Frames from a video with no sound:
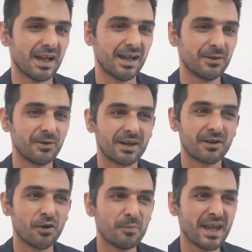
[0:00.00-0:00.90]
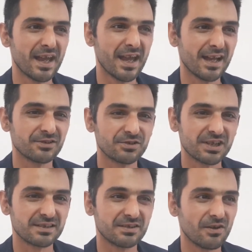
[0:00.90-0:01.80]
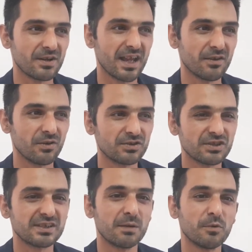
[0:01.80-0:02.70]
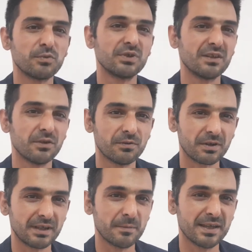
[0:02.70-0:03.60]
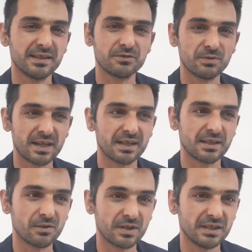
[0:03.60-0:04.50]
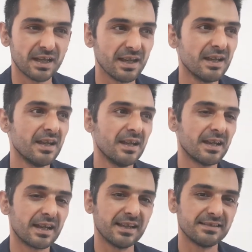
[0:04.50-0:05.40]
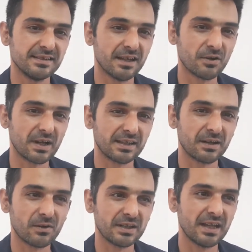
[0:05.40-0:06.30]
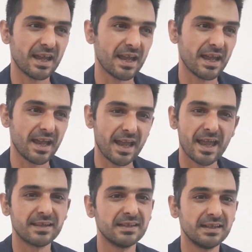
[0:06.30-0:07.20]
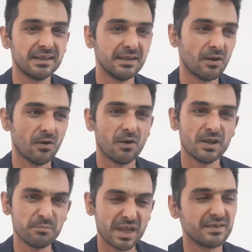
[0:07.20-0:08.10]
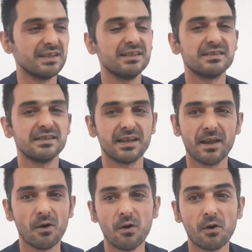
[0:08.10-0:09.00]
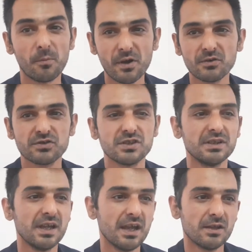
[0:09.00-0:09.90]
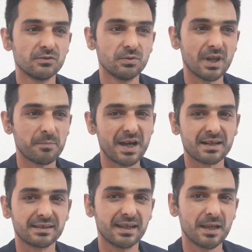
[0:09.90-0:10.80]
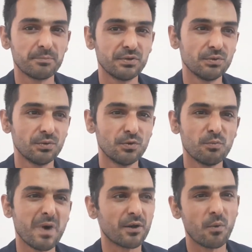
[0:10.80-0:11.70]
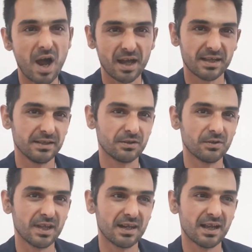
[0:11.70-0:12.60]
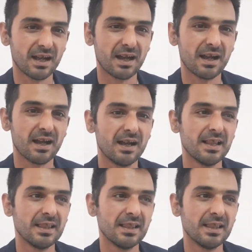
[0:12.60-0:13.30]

Allora, come associazione ad oggi stiamo puntando fortemente sulle categorie, che siano categorie edili o impiantistiche o come oggi sulla parte più manuale dico, della,